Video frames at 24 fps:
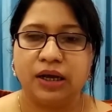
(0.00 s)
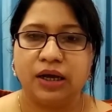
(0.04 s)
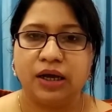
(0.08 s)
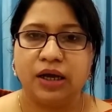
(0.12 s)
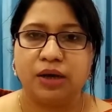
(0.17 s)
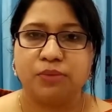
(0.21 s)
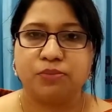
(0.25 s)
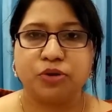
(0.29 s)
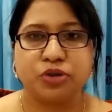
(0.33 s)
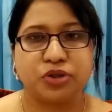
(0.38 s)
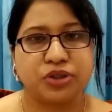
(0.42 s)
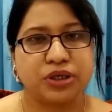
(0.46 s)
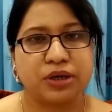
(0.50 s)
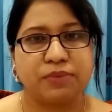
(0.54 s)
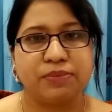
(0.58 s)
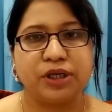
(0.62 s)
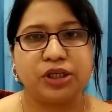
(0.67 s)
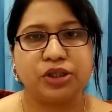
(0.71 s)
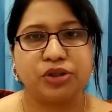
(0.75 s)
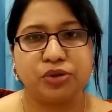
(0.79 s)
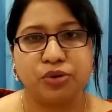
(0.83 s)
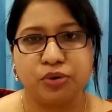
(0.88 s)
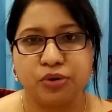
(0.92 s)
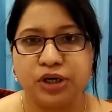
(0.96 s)

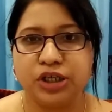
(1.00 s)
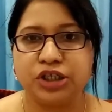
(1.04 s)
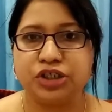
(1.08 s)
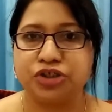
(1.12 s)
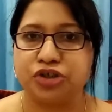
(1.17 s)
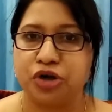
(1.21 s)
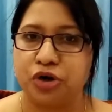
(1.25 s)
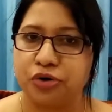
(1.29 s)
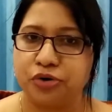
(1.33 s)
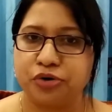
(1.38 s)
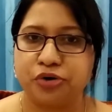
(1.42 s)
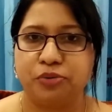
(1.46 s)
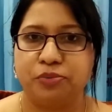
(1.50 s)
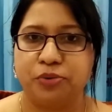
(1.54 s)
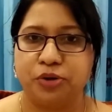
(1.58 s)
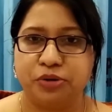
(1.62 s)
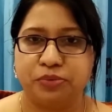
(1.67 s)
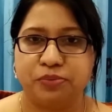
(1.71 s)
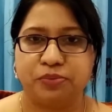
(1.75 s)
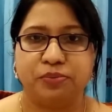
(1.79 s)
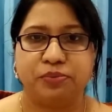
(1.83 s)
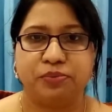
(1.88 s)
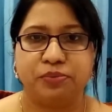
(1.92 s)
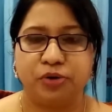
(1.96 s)
প্রস্রাবের থলির সংক্রমণ
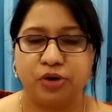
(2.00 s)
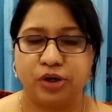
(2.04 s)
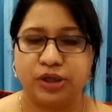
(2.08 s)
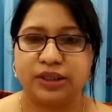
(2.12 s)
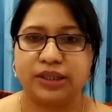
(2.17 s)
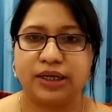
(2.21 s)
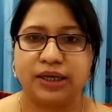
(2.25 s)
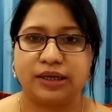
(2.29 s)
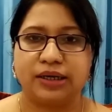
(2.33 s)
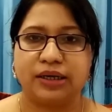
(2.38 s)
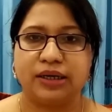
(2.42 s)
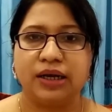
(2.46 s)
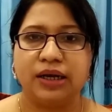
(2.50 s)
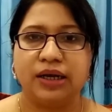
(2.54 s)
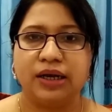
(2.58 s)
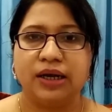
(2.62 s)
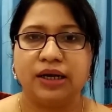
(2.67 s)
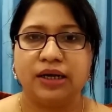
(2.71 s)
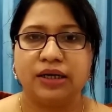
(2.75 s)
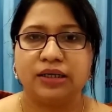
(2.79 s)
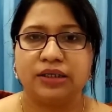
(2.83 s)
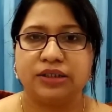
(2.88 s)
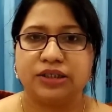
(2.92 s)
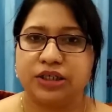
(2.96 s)
বলে থাকি
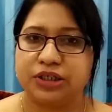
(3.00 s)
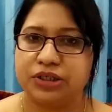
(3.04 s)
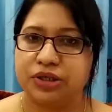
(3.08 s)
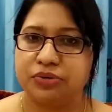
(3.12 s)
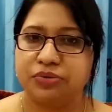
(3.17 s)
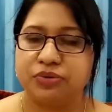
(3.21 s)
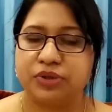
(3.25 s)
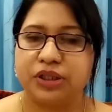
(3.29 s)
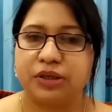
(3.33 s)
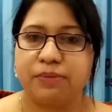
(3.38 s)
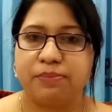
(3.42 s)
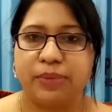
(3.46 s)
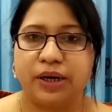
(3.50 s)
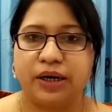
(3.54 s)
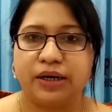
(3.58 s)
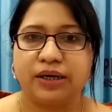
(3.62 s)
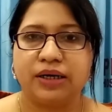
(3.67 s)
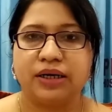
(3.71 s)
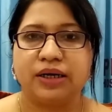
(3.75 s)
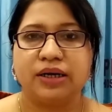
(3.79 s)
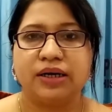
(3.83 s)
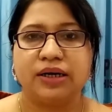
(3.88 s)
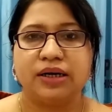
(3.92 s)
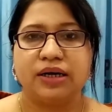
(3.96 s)
সেটা হতে পারে
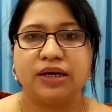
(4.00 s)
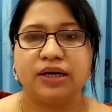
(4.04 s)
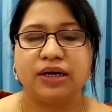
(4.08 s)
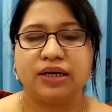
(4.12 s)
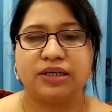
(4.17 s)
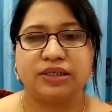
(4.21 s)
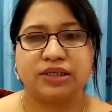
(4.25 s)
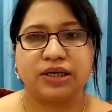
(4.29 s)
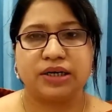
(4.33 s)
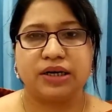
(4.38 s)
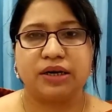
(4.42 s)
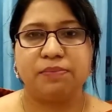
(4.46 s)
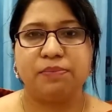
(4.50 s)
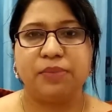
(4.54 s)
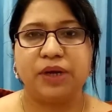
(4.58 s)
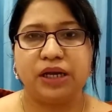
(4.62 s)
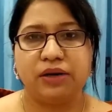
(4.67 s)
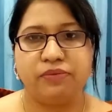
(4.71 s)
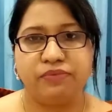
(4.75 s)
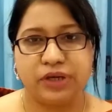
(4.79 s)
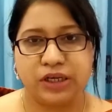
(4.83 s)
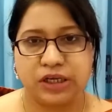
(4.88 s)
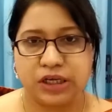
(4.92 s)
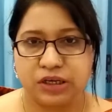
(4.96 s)
এছাড়া
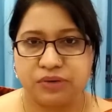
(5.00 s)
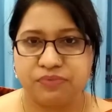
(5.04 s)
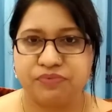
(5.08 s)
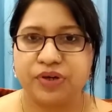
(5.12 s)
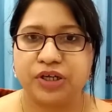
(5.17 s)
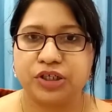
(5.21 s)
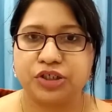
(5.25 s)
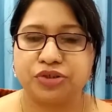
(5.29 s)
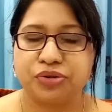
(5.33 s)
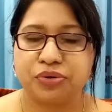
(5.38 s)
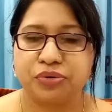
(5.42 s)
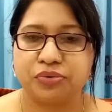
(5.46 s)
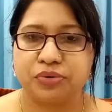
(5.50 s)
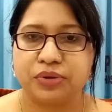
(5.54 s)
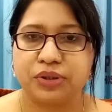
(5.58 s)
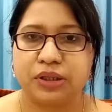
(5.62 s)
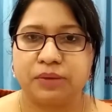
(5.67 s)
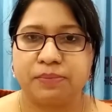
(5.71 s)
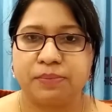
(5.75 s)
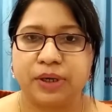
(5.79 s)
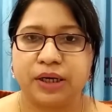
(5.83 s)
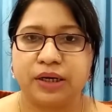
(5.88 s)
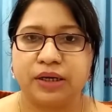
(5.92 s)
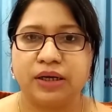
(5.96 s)
পেলভিক ইনফেকশন
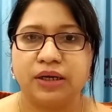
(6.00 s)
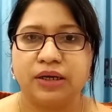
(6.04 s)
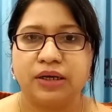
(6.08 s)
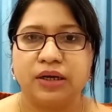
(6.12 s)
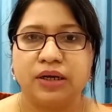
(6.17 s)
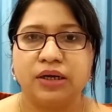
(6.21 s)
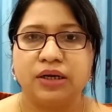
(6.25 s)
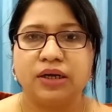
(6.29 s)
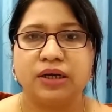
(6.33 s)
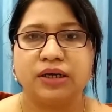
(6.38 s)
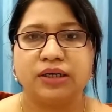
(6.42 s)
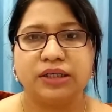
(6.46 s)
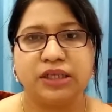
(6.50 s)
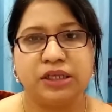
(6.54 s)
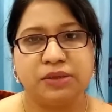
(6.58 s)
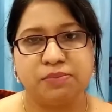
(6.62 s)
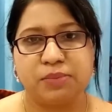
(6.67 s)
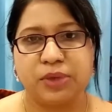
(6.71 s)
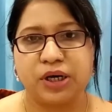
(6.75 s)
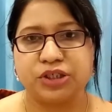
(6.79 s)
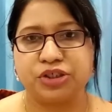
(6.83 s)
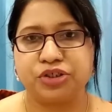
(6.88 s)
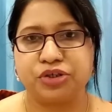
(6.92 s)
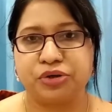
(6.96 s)
হতে পারে
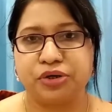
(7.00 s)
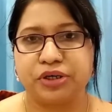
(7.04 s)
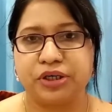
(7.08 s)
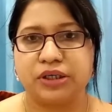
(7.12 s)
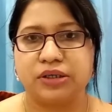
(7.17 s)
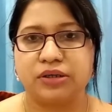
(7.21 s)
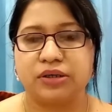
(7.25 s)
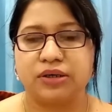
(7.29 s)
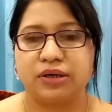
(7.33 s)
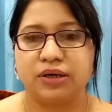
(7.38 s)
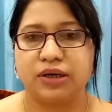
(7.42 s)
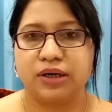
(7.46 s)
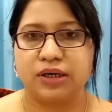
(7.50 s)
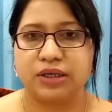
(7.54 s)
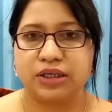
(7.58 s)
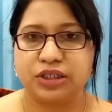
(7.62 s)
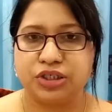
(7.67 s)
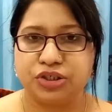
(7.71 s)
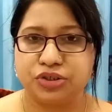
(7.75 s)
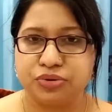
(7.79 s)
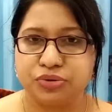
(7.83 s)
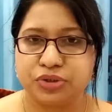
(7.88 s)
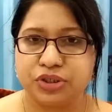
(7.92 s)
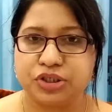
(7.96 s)
ডিম্বাশয়ের
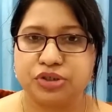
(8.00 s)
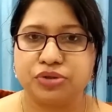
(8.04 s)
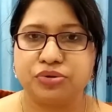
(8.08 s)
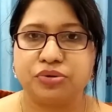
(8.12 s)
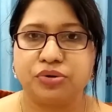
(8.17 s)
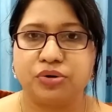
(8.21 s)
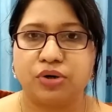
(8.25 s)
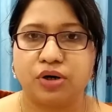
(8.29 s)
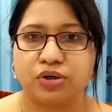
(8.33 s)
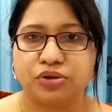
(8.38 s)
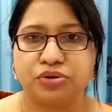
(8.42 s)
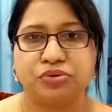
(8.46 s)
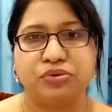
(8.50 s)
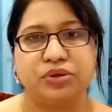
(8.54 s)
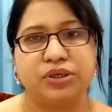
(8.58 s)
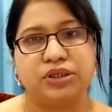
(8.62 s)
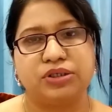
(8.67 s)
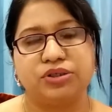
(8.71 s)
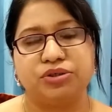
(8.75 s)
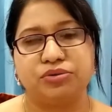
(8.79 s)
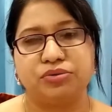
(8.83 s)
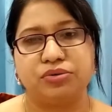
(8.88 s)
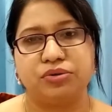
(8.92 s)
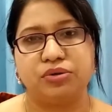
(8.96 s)
কিছু কিছু
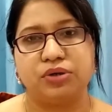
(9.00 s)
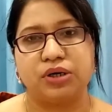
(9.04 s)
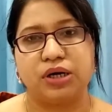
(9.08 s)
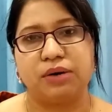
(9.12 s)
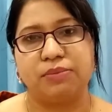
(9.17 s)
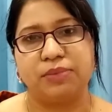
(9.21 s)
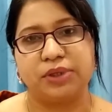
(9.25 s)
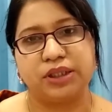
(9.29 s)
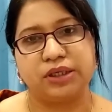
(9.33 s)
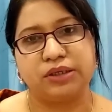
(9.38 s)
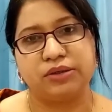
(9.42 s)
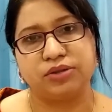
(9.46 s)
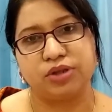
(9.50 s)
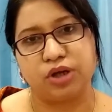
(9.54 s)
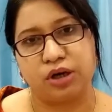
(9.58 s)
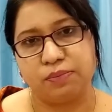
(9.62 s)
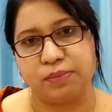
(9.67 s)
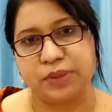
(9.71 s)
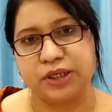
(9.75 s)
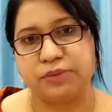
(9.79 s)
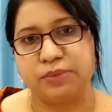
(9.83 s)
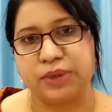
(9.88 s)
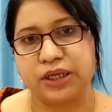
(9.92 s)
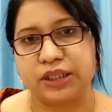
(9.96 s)
অসুখের জন্য আমাদের
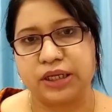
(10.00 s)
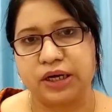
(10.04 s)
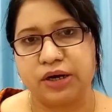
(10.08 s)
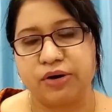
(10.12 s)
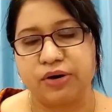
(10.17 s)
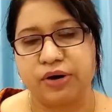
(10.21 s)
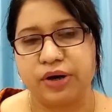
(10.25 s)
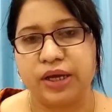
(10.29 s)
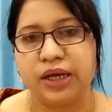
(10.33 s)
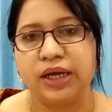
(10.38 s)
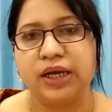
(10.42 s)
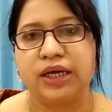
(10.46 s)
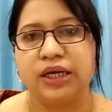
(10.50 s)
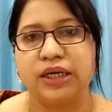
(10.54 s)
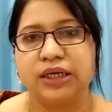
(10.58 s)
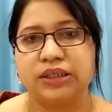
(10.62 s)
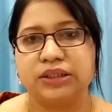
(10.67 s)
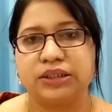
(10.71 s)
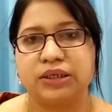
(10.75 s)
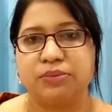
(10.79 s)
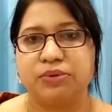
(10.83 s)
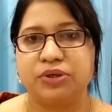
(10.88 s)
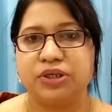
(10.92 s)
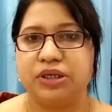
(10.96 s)
তলপেট ব্যথা হয়
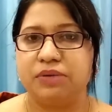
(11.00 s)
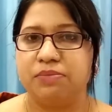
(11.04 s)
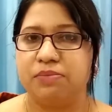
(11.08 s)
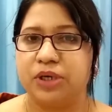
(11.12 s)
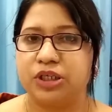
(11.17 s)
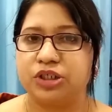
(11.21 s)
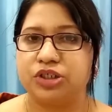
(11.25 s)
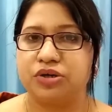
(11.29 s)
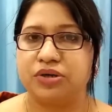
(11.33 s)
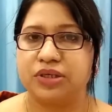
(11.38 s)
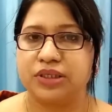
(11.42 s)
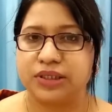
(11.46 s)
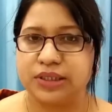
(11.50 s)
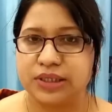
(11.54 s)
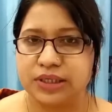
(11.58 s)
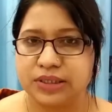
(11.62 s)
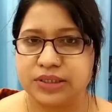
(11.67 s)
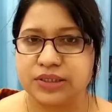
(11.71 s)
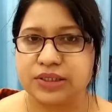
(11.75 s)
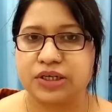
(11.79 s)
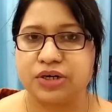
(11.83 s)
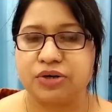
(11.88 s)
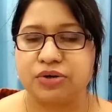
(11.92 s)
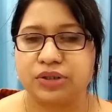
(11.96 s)
যেমন ডিম্বাশয়ের
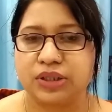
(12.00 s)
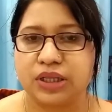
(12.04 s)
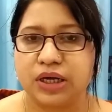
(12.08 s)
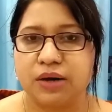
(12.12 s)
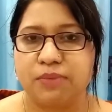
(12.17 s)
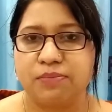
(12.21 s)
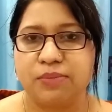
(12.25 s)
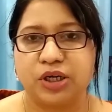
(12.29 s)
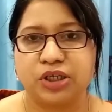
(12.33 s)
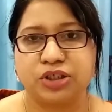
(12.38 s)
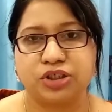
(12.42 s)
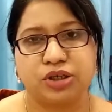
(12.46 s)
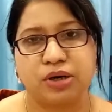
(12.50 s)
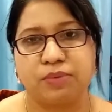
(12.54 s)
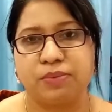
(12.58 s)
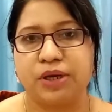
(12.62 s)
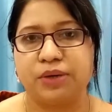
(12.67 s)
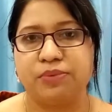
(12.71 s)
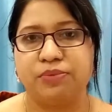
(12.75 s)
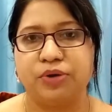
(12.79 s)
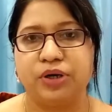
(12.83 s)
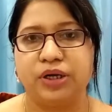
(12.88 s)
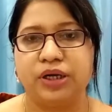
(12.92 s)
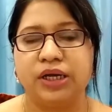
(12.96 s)
সিস্টের কথা আমরা
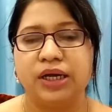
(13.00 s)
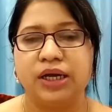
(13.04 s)
সবাই বলি